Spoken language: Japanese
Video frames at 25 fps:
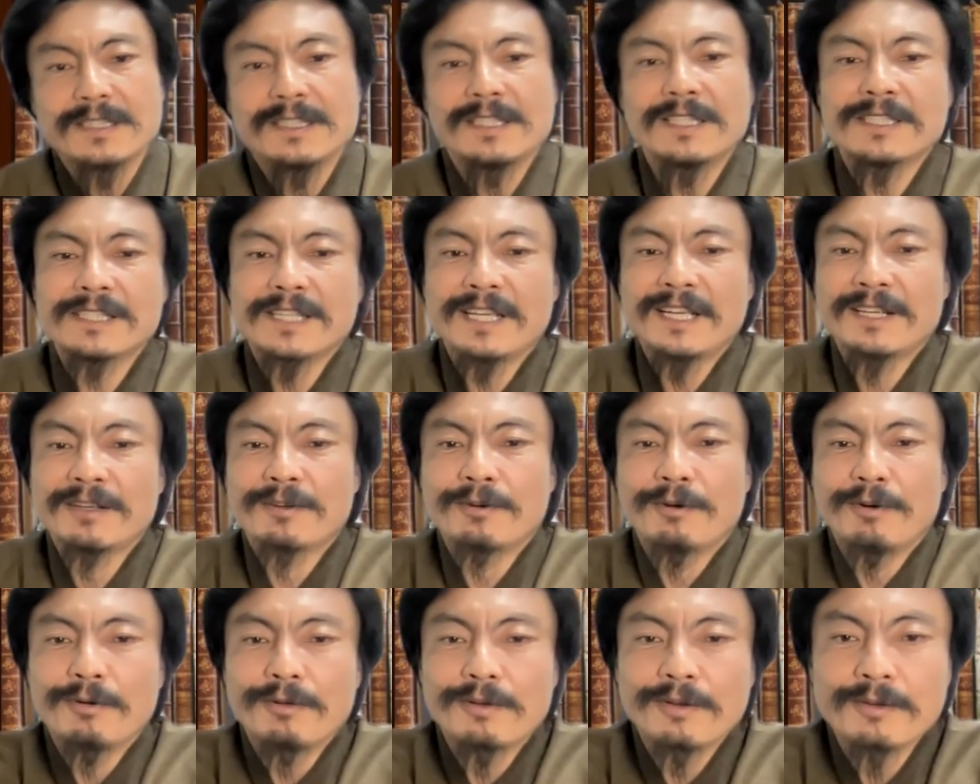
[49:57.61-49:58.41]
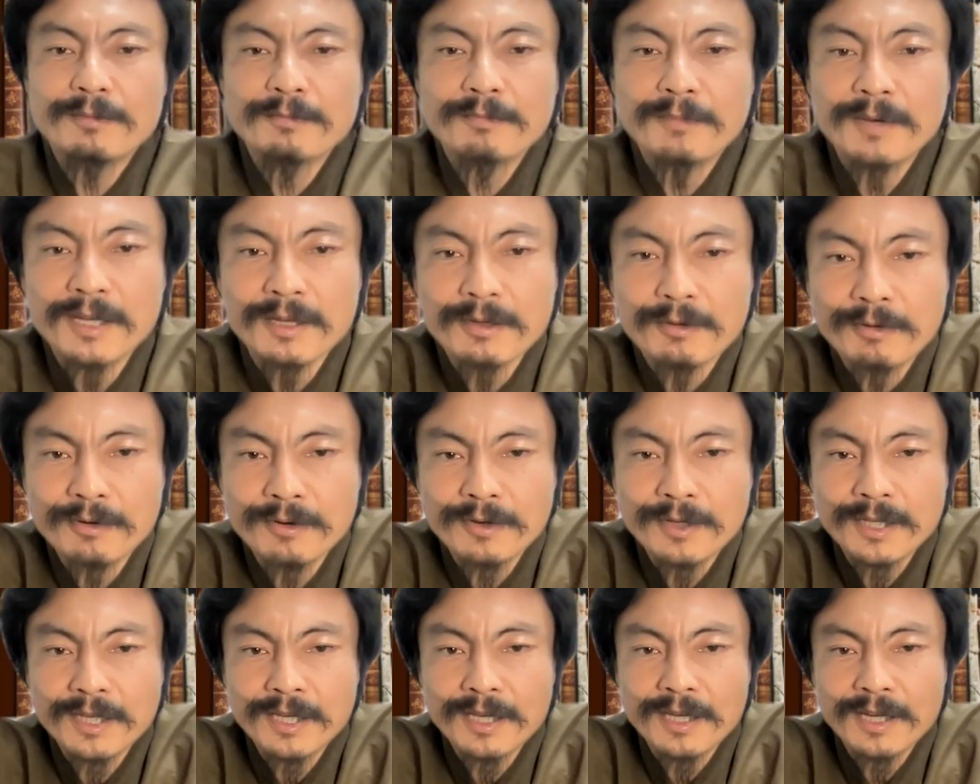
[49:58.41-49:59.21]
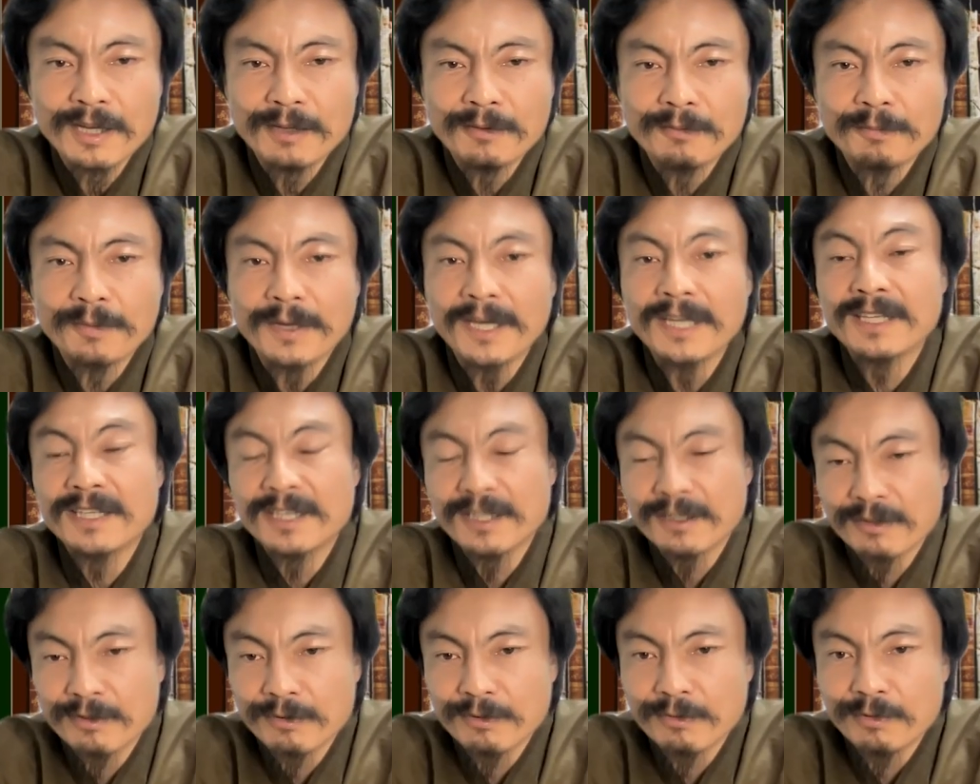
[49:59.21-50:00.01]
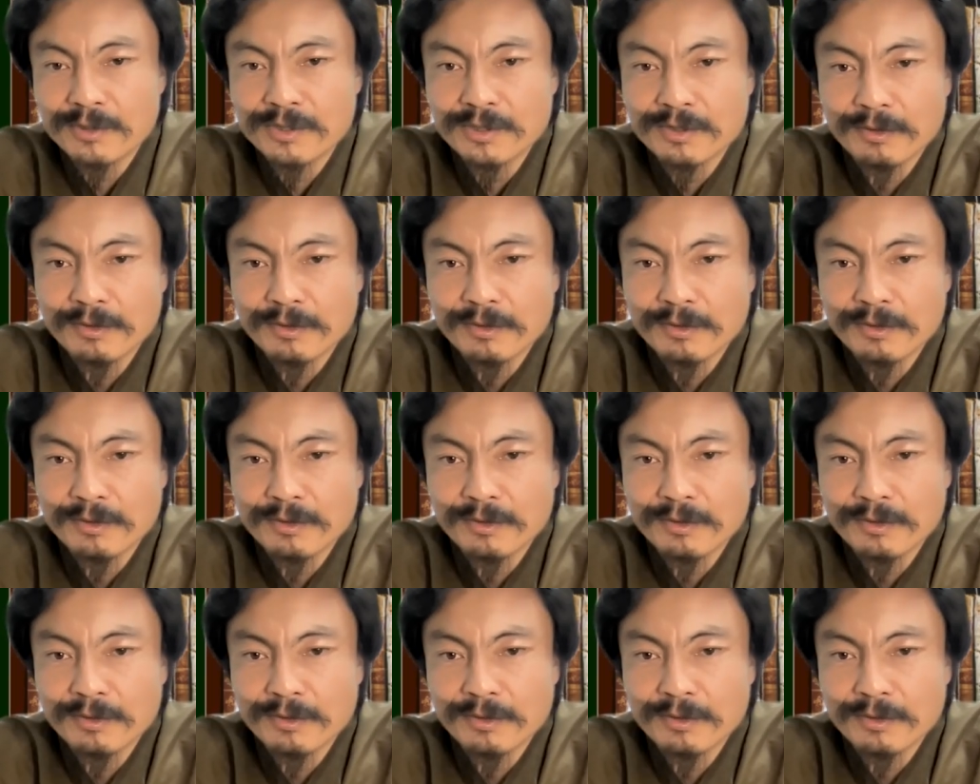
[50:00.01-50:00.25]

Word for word: で、最後、まあ、これはね、あの売却コ